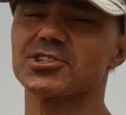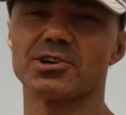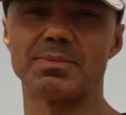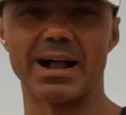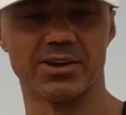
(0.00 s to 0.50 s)
jest
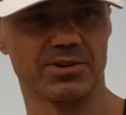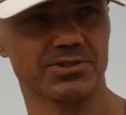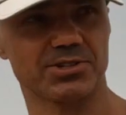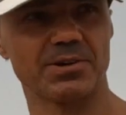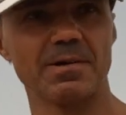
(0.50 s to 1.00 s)

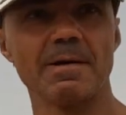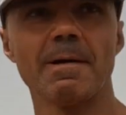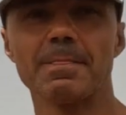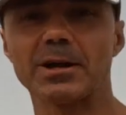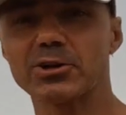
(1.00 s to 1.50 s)
normalność,
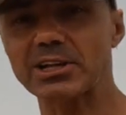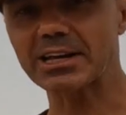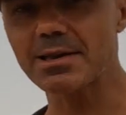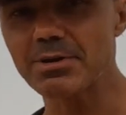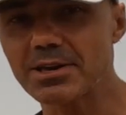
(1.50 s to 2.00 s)
tylko
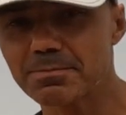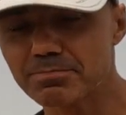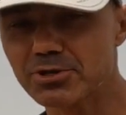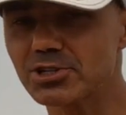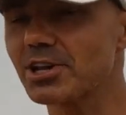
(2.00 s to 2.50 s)
takimi
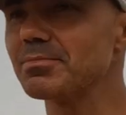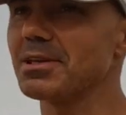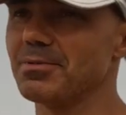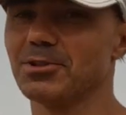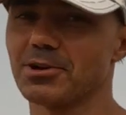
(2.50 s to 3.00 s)

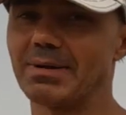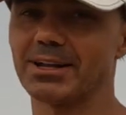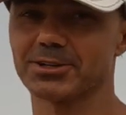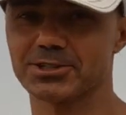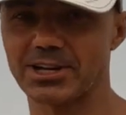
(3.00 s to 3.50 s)
przyziemnymi
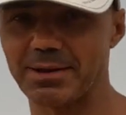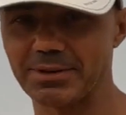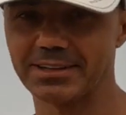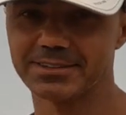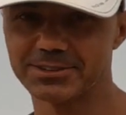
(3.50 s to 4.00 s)

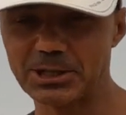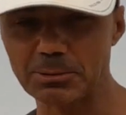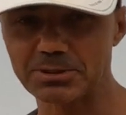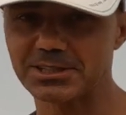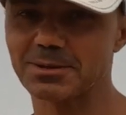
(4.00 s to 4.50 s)
normalnościami.
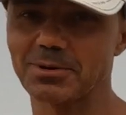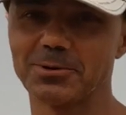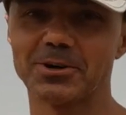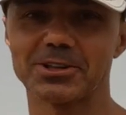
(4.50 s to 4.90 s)
Dobrze sobie